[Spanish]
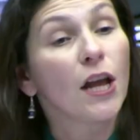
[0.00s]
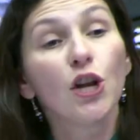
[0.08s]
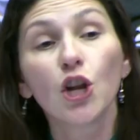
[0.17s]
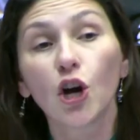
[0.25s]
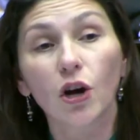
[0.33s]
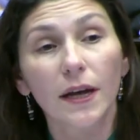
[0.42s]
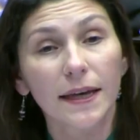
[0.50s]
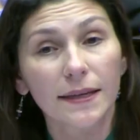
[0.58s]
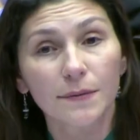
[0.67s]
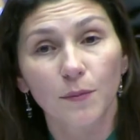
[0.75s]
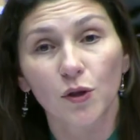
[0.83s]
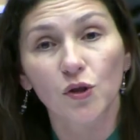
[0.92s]
No
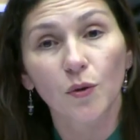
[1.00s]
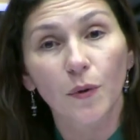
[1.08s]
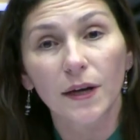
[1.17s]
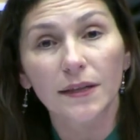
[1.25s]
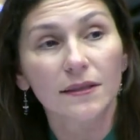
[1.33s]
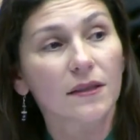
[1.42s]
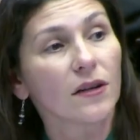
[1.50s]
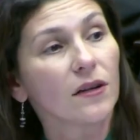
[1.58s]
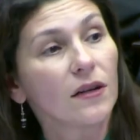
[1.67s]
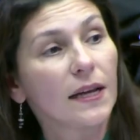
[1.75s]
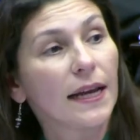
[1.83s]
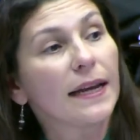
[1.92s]
es, por
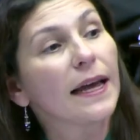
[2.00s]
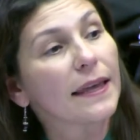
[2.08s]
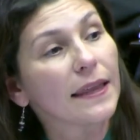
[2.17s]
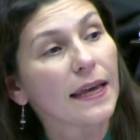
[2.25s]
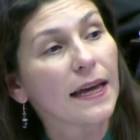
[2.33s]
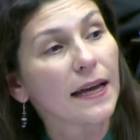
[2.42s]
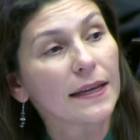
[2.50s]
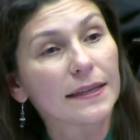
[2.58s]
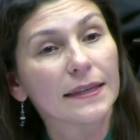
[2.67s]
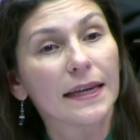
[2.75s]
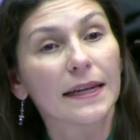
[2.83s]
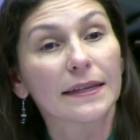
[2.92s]
supuesto, la idea
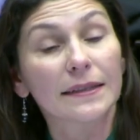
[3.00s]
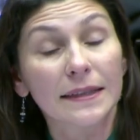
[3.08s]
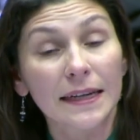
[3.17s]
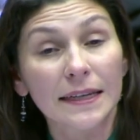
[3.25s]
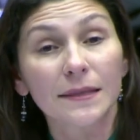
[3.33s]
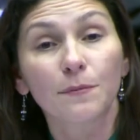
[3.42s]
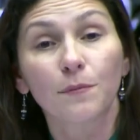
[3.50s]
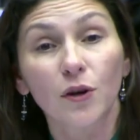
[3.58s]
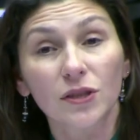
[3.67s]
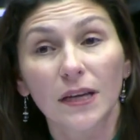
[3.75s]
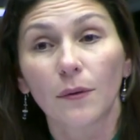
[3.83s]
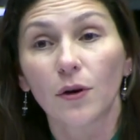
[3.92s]
del estrés
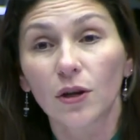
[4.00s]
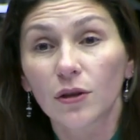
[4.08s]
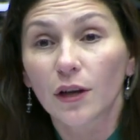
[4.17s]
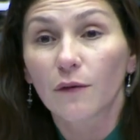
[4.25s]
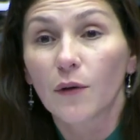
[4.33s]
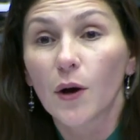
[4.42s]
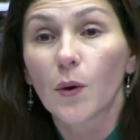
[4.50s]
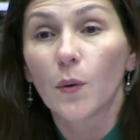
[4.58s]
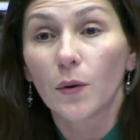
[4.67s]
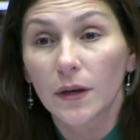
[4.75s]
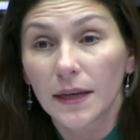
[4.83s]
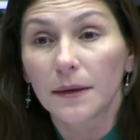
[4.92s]
posaborto, que fue
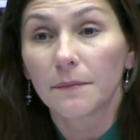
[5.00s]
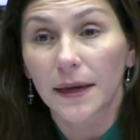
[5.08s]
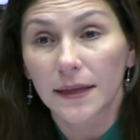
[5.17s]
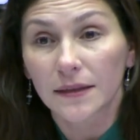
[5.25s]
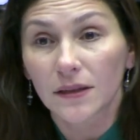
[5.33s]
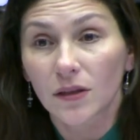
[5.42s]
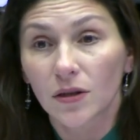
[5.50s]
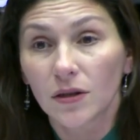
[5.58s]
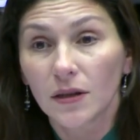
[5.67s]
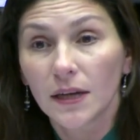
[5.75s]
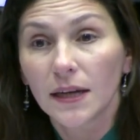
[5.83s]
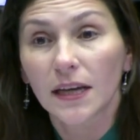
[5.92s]
un
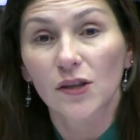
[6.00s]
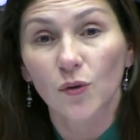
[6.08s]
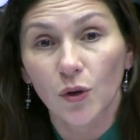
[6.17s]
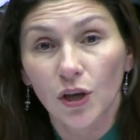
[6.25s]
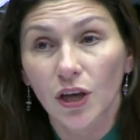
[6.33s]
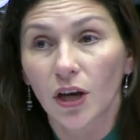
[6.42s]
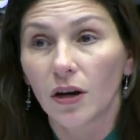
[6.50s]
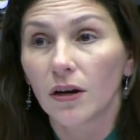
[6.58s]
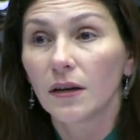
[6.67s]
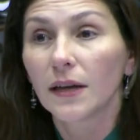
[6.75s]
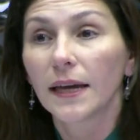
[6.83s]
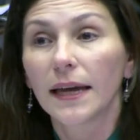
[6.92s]
invento que
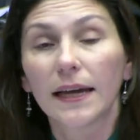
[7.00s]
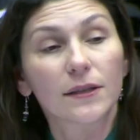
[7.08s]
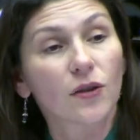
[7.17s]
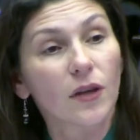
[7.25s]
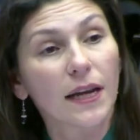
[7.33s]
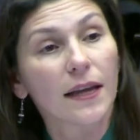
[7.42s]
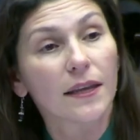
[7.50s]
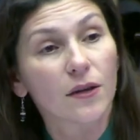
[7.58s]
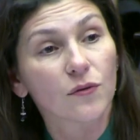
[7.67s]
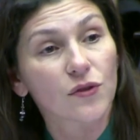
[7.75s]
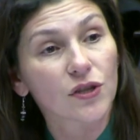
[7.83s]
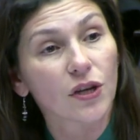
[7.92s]
surgió en todas las
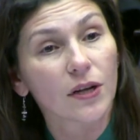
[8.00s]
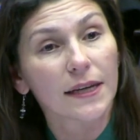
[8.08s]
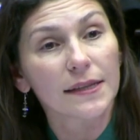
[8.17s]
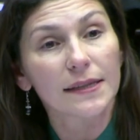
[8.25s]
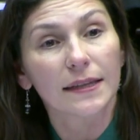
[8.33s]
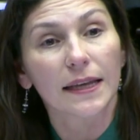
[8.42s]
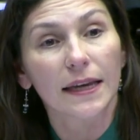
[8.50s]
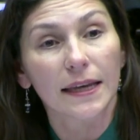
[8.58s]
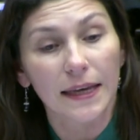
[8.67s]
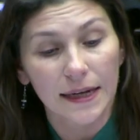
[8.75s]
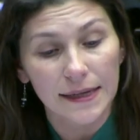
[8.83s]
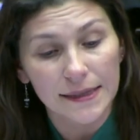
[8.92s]
discusiones de
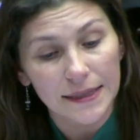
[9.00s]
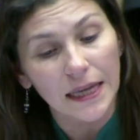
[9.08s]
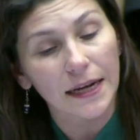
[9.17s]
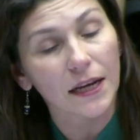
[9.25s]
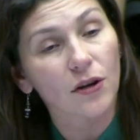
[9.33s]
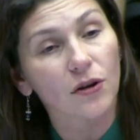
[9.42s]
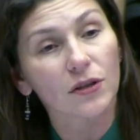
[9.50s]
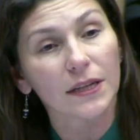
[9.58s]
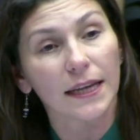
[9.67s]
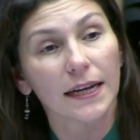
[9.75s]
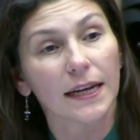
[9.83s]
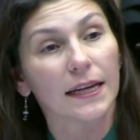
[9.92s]
quienes están en
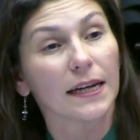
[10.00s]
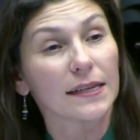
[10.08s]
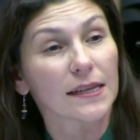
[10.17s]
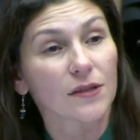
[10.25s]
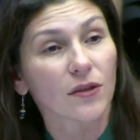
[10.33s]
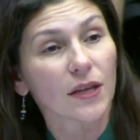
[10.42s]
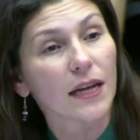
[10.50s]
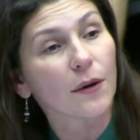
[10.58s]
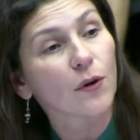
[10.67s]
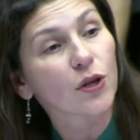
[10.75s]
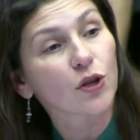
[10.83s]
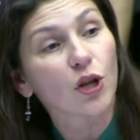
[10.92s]
contra de la legalización del
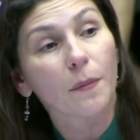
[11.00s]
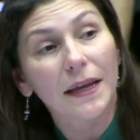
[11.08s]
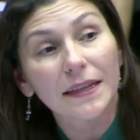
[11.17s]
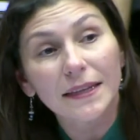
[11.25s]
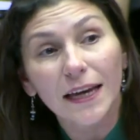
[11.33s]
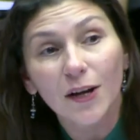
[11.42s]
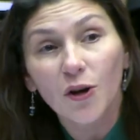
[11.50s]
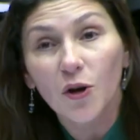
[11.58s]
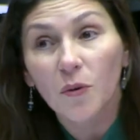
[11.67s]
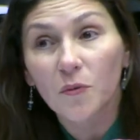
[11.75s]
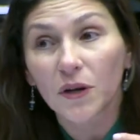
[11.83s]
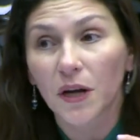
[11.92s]
aborto y lo plantearon
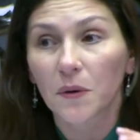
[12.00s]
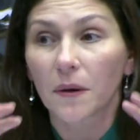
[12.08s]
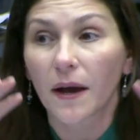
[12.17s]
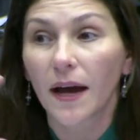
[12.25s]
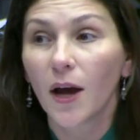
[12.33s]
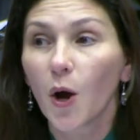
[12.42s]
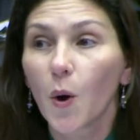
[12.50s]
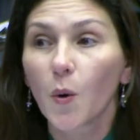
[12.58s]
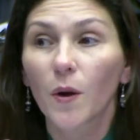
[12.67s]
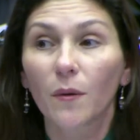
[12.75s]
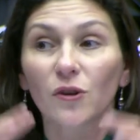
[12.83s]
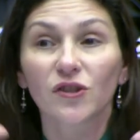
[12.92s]
como una nueva,
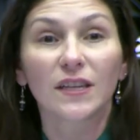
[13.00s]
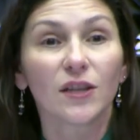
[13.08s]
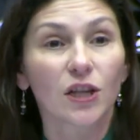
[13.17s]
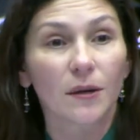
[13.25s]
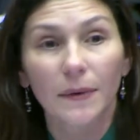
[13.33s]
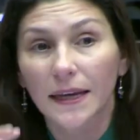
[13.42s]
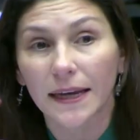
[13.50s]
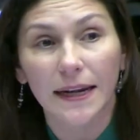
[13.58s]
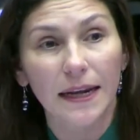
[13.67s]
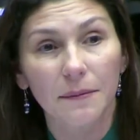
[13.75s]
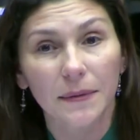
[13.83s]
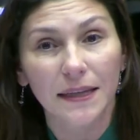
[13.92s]
un nuevo síndrome que
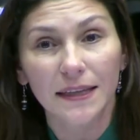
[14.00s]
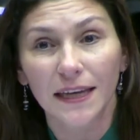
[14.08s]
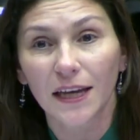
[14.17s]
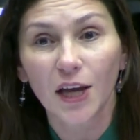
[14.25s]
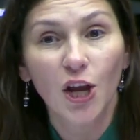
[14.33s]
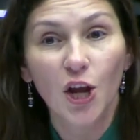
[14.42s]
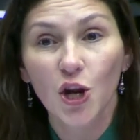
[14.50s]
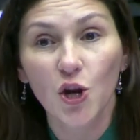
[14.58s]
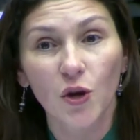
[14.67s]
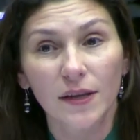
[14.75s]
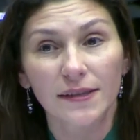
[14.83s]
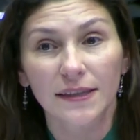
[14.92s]
realmente
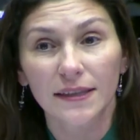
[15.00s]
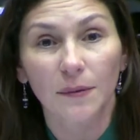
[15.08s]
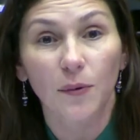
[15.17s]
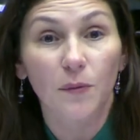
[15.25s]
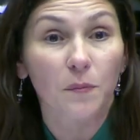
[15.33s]
no existe,